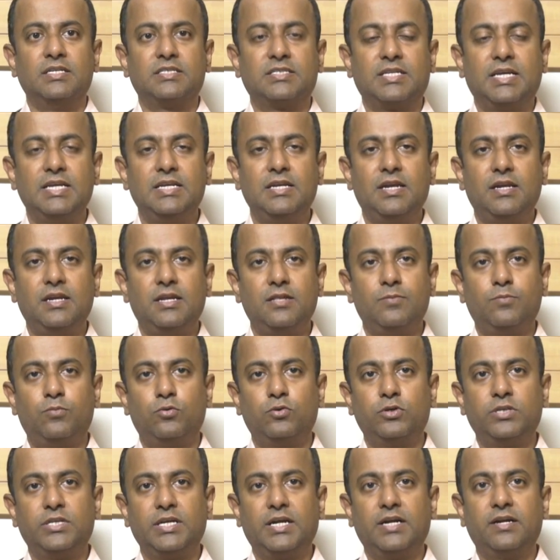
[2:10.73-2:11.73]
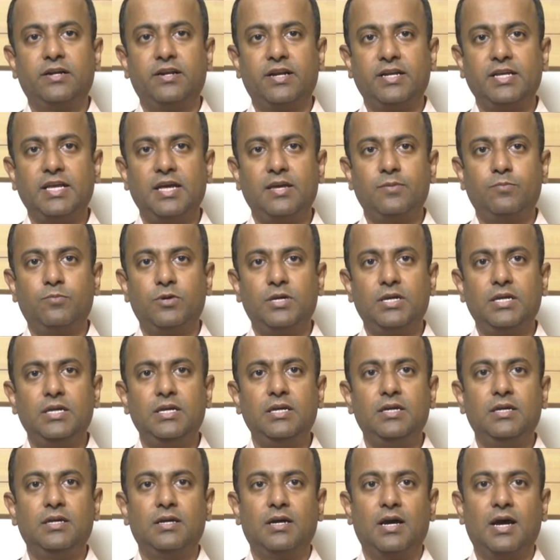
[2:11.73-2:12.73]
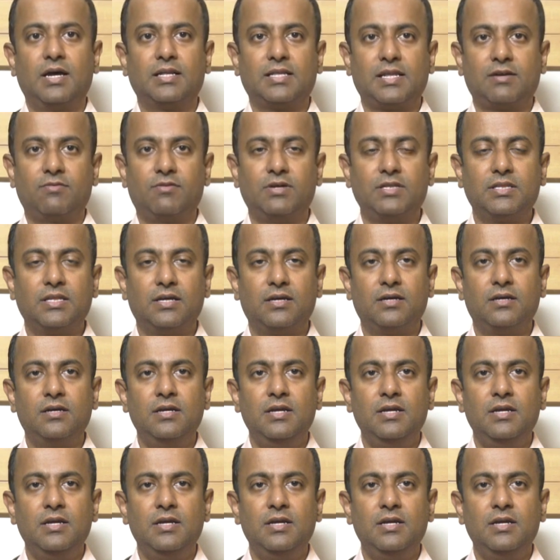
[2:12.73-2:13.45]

స్కిన్ అనేది పూర్తిగా డ్రై అయిపోయి ఆ తర్వాత